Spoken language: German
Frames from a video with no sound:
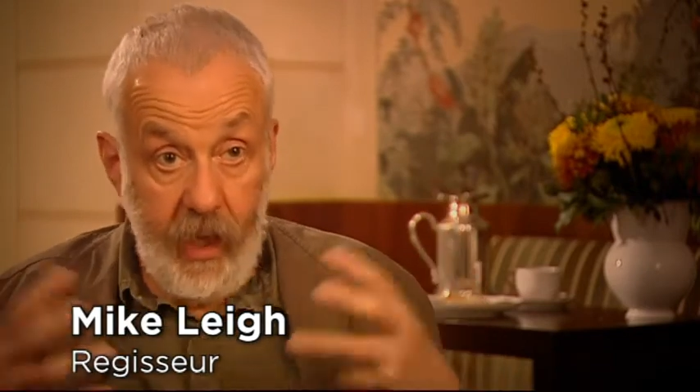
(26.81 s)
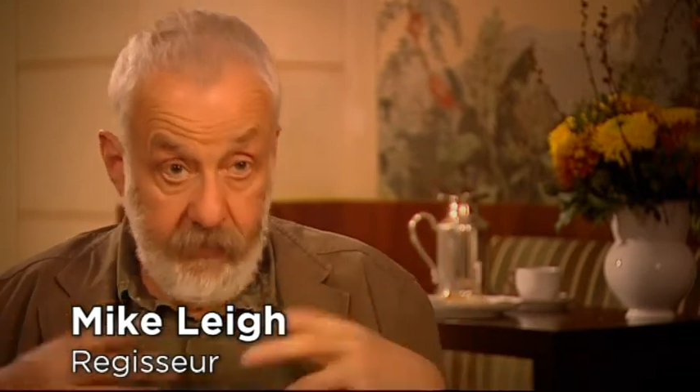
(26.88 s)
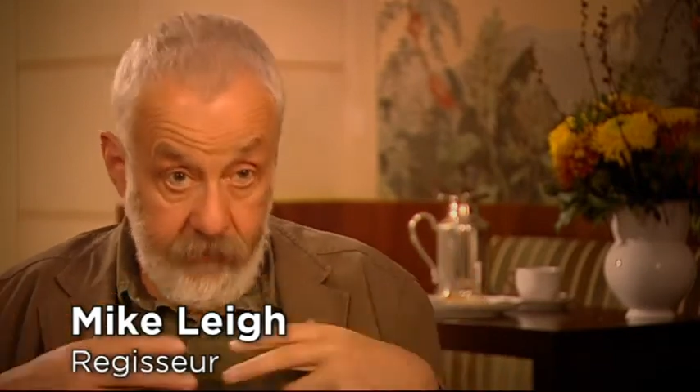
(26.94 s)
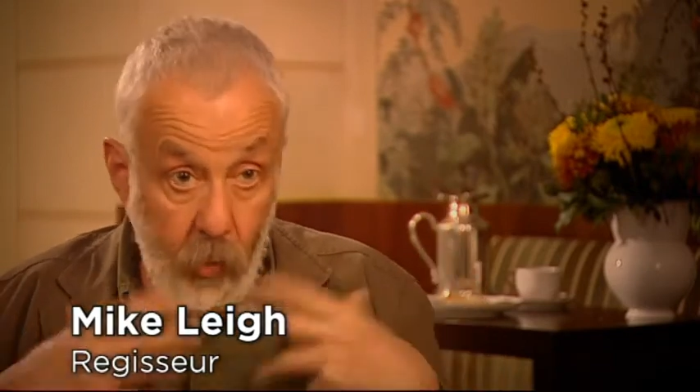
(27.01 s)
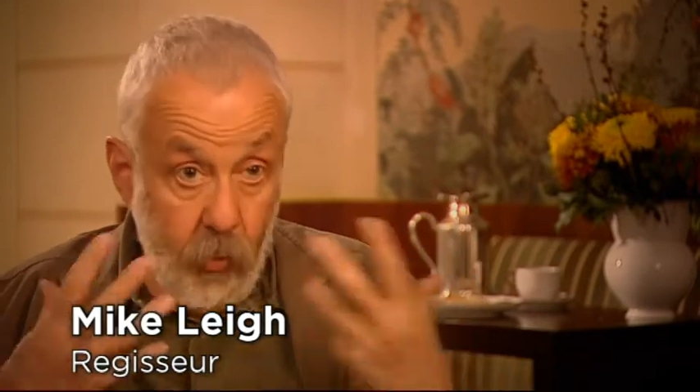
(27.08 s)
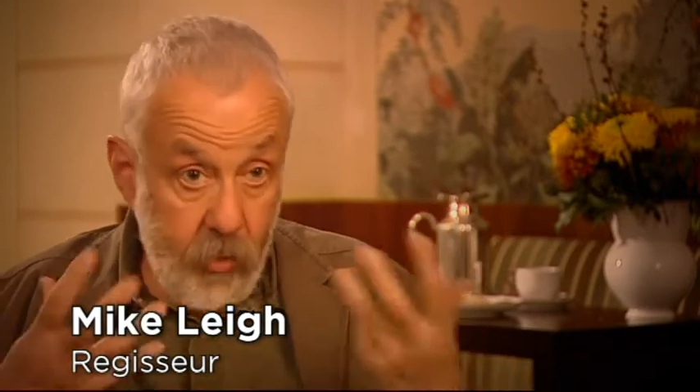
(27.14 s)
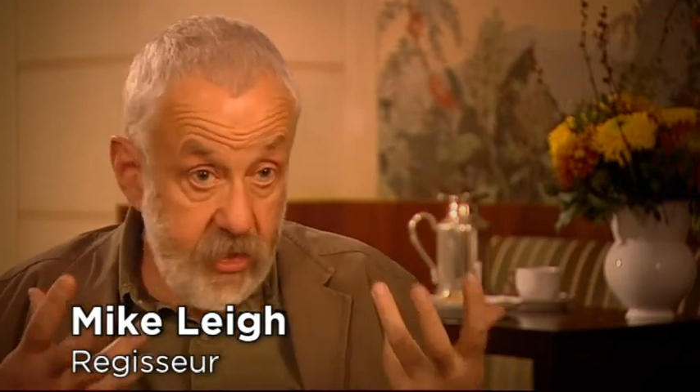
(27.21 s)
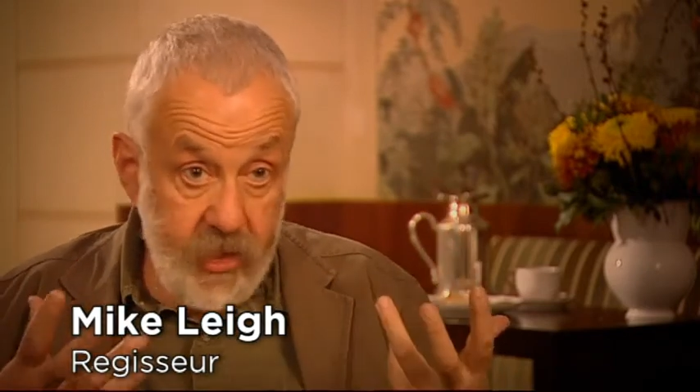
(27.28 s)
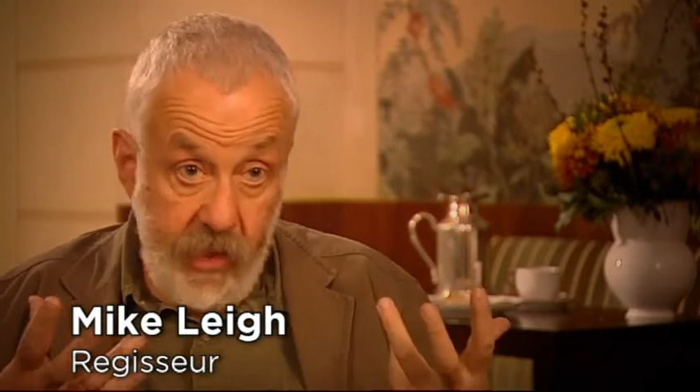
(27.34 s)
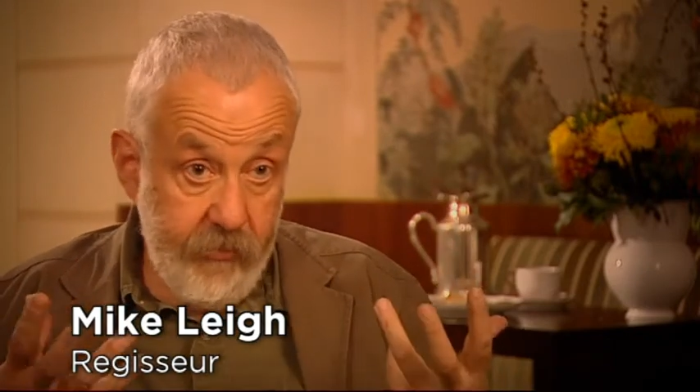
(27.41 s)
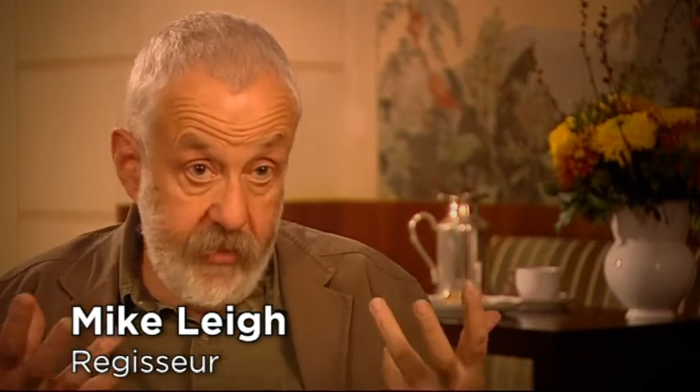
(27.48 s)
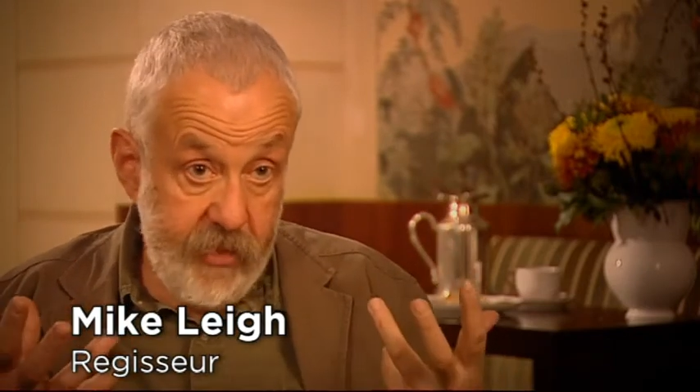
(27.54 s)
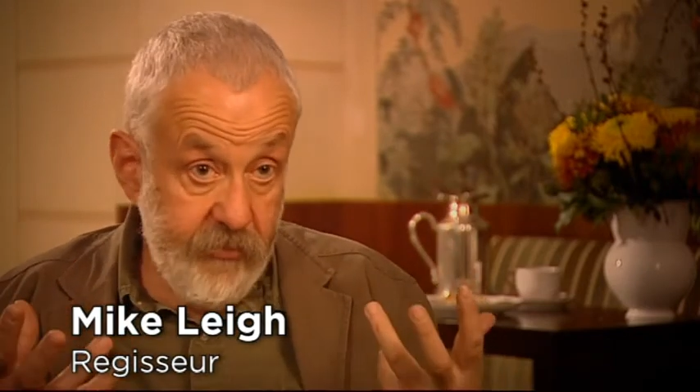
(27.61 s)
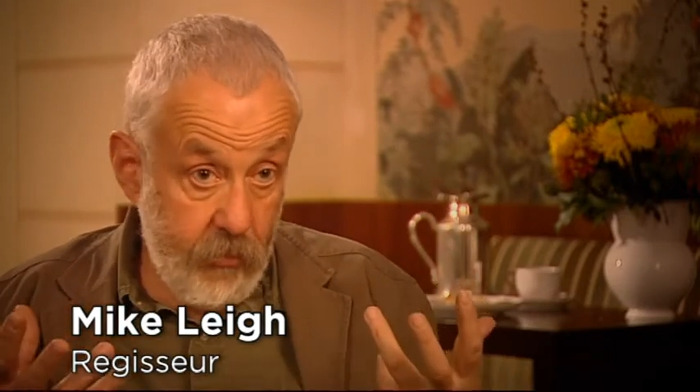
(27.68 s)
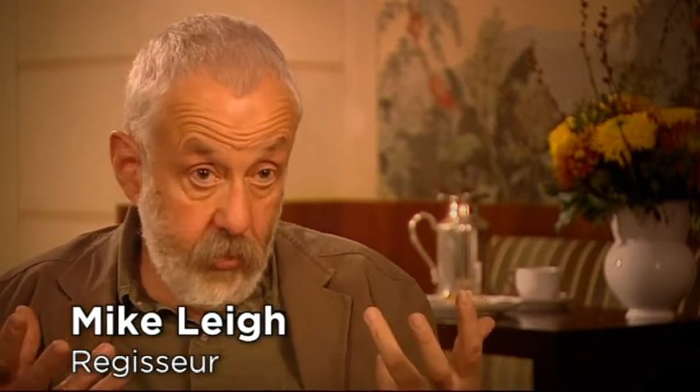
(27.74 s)
Und ich
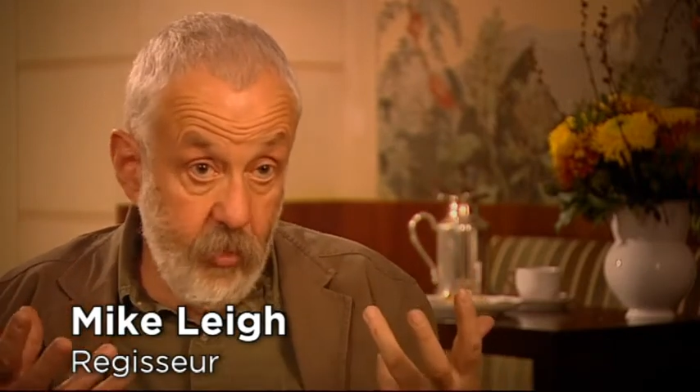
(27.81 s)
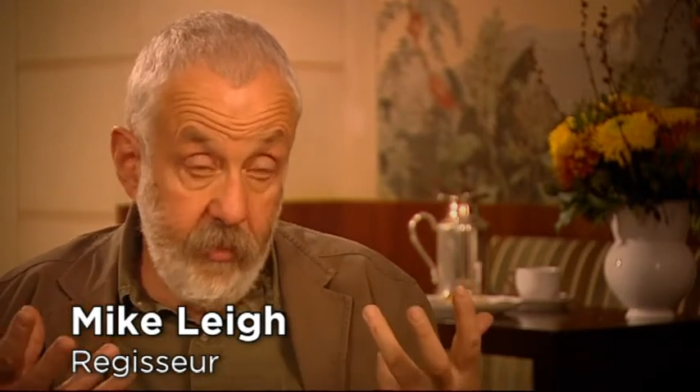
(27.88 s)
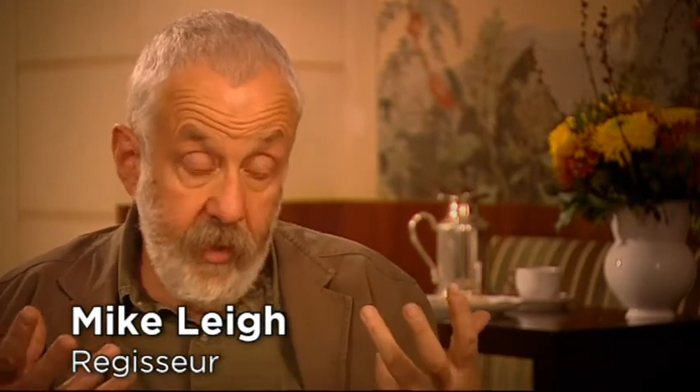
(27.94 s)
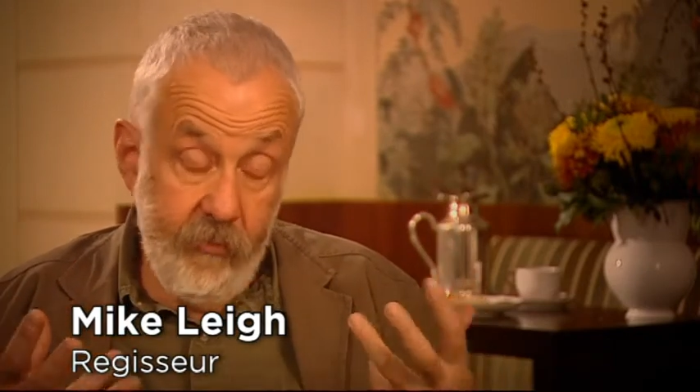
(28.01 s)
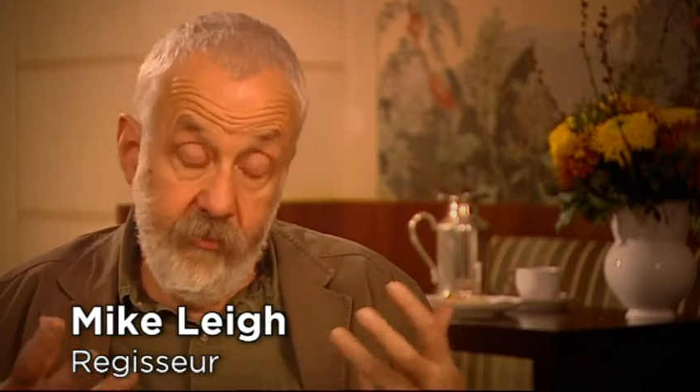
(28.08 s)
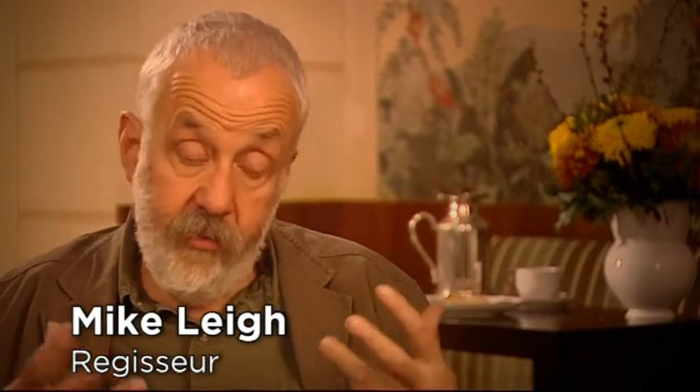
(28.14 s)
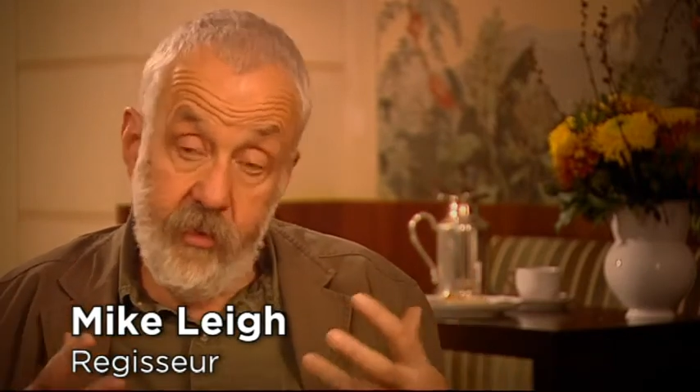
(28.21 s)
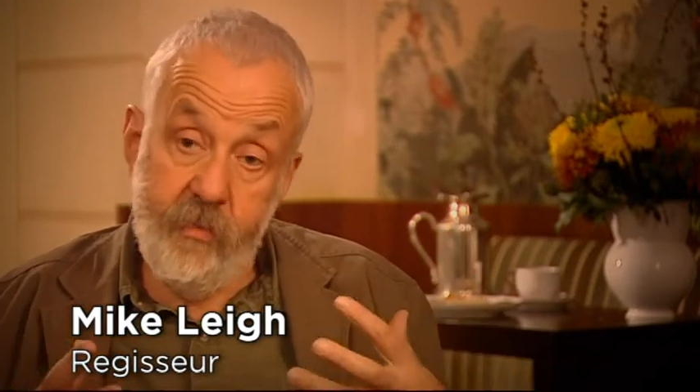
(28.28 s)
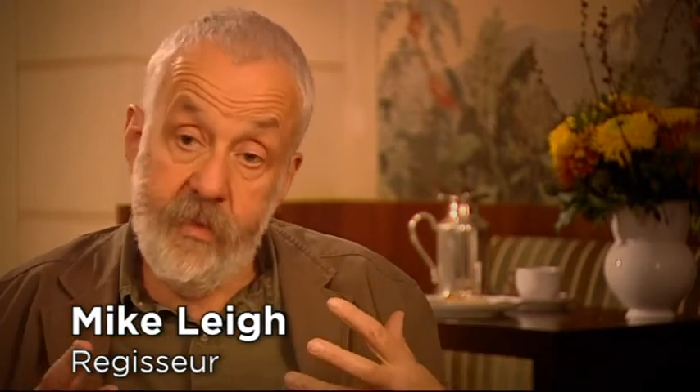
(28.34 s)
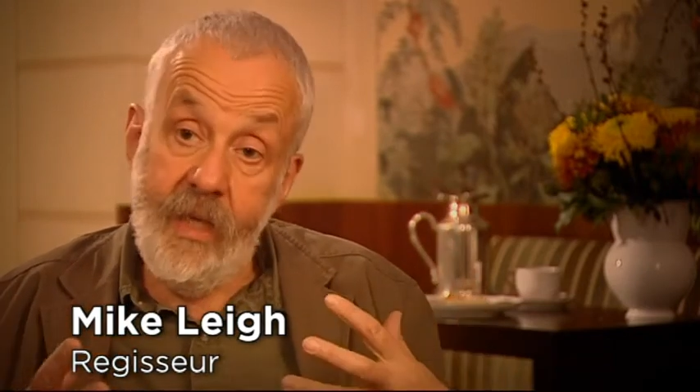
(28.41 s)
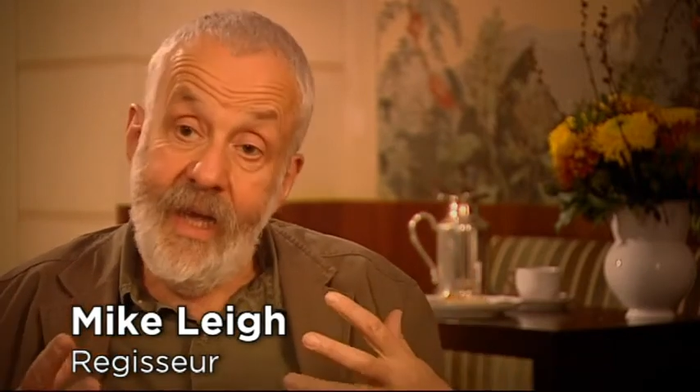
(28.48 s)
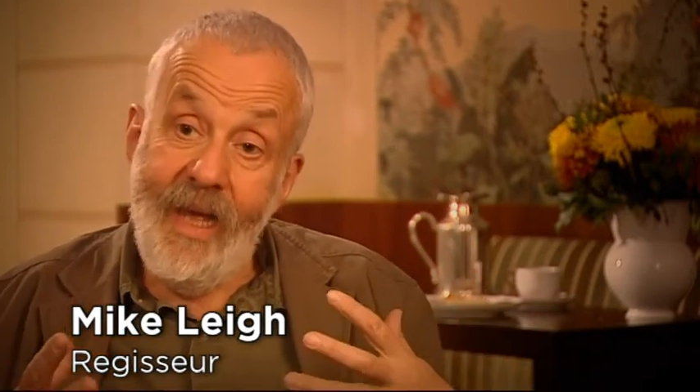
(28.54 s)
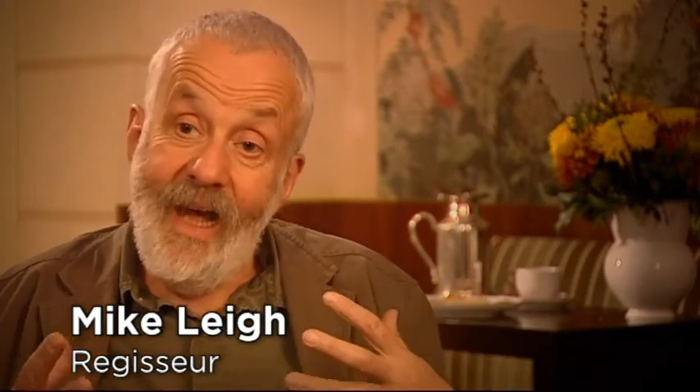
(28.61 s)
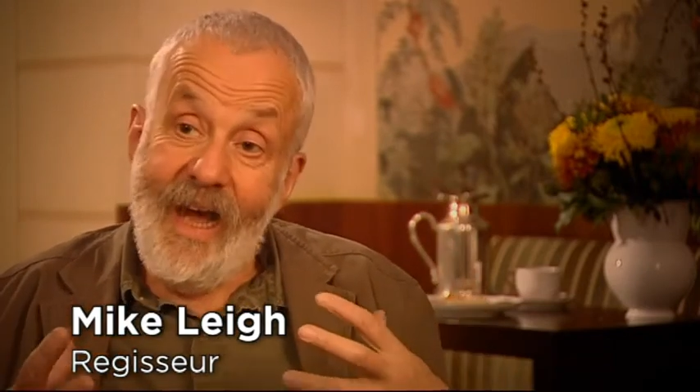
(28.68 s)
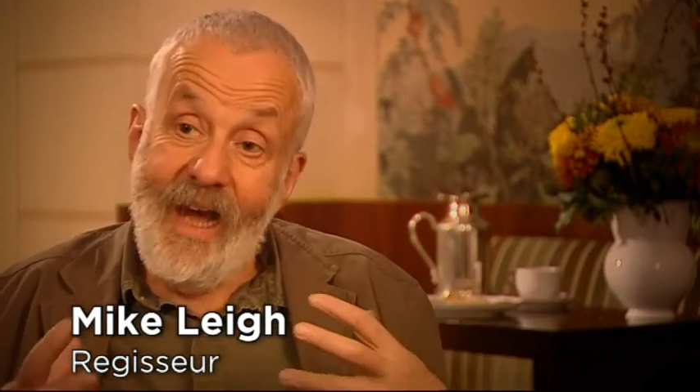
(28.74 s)
arbeite ganz
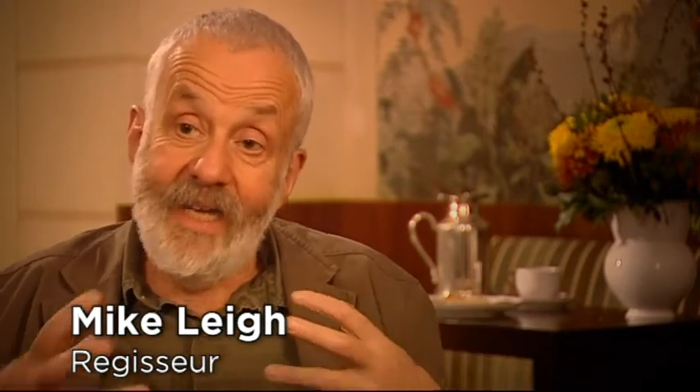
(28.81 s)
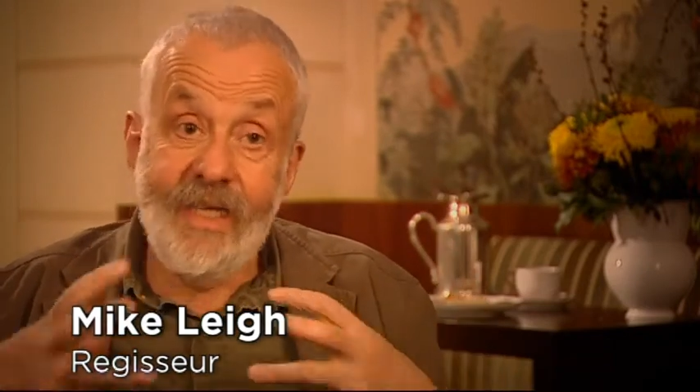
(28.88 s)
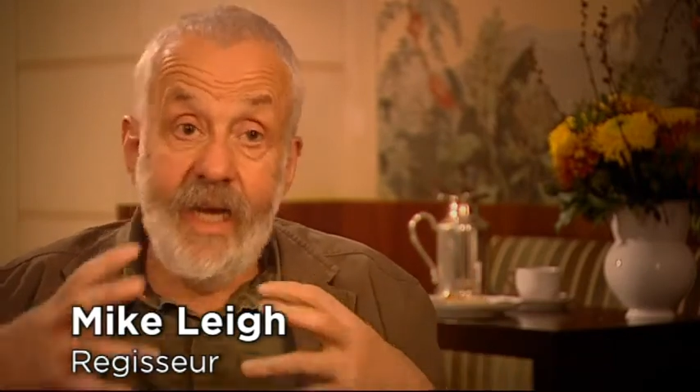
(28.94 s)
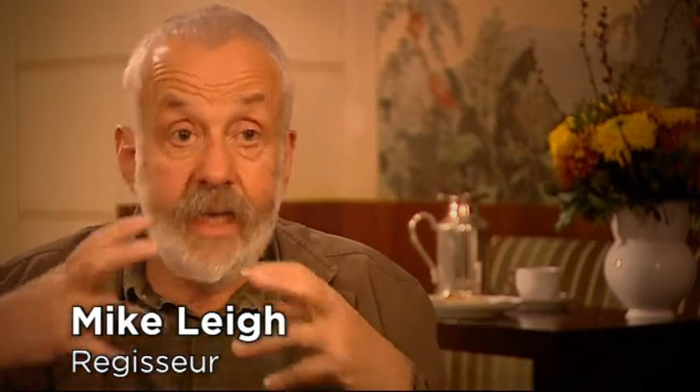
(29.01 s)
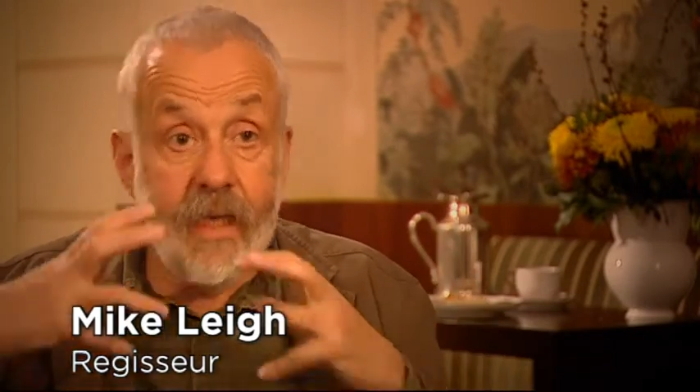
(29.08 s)
individuell mit jedem